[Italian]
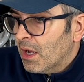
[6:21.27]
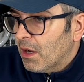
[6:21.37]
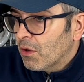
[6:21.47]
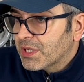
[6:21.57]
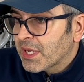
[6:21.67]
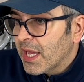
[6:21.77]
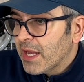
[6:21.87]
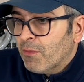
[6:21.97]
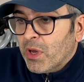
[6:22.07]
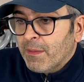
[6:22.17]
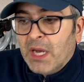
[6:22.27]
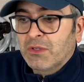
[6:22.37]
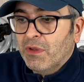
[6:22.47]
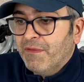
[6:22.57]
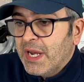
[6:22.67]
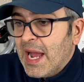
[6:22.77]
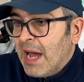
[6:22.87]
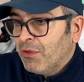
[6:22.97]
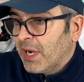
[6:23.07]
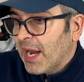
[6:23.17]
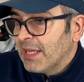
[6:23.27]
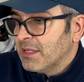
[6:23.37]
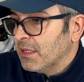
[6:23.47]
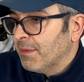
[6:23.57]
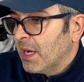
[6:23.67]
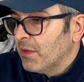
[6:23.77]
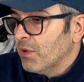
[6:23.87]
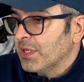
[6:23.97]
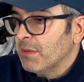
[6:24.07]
Lo schermo è rimasto invariato, ragazzi, si parla di questi